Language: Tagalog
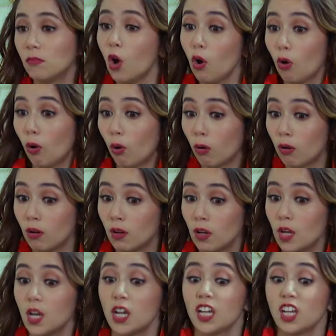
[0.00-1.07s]
Oo. Oh,
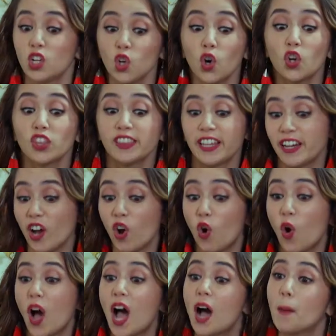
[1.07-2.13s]
kinukundin
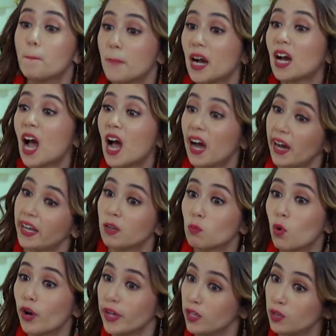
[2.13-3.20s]
ako ang
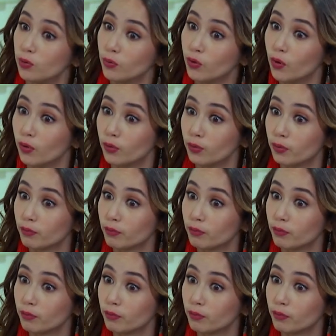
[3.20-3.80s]
pag-angkin mo kay Hugo.